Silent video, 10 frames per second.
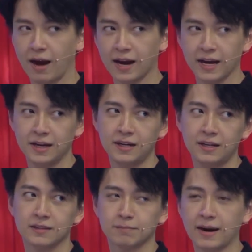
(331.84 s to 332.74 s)
Bạn
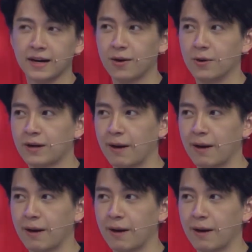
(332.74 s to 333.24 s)
ấy mang đồ